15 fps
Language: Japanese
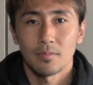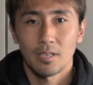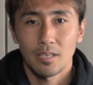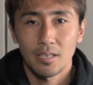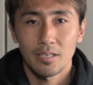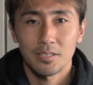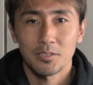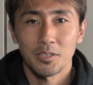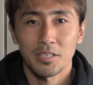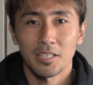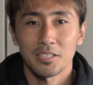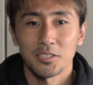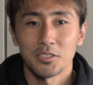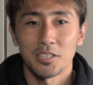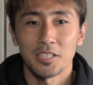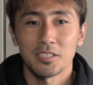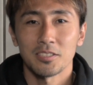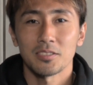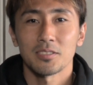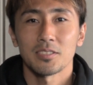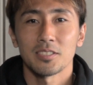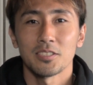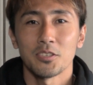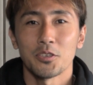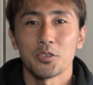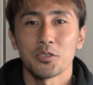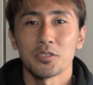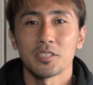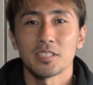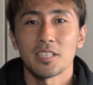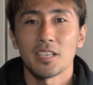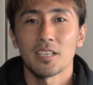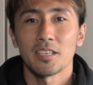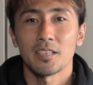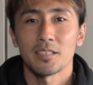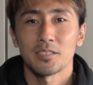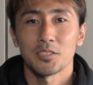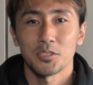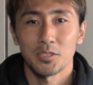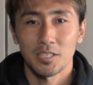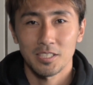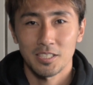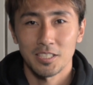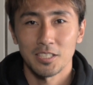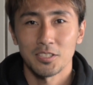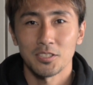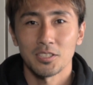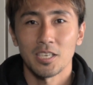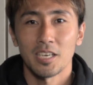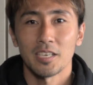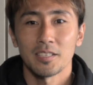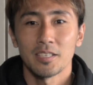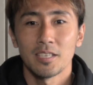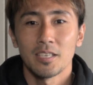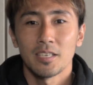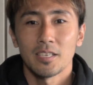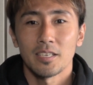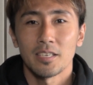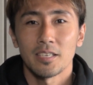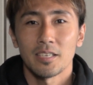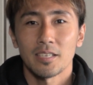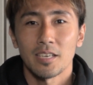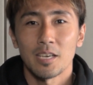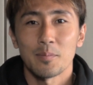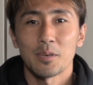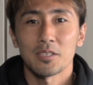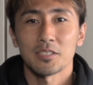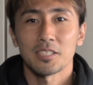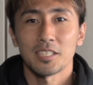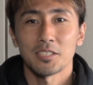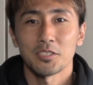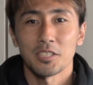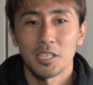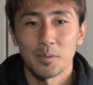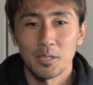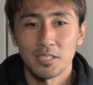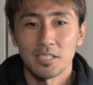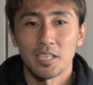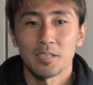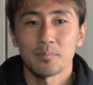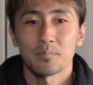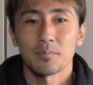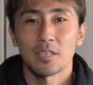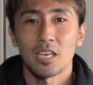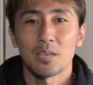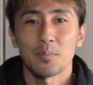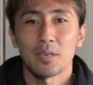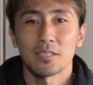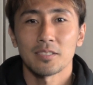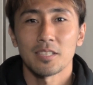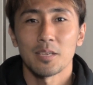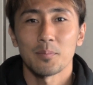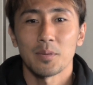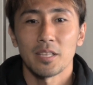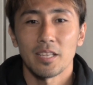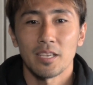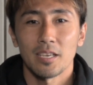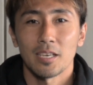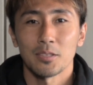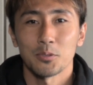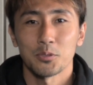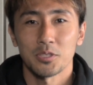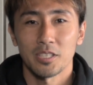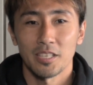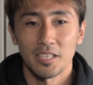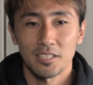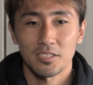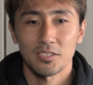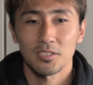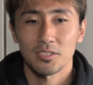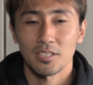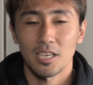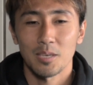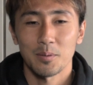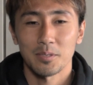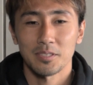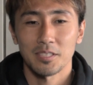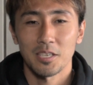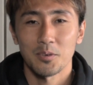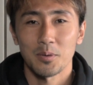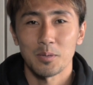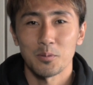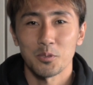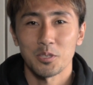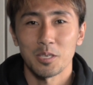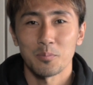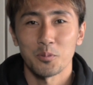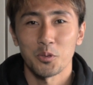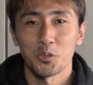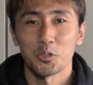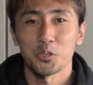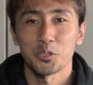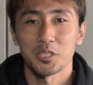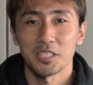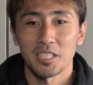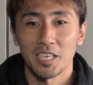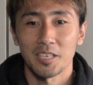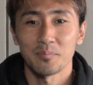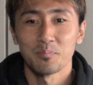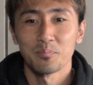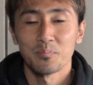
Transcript: えー、倉田修ですいよいよ2018シーズンが、えー、開幕近づいてきました開幕戦まであと2日です開幕戦は僕がプロデュースした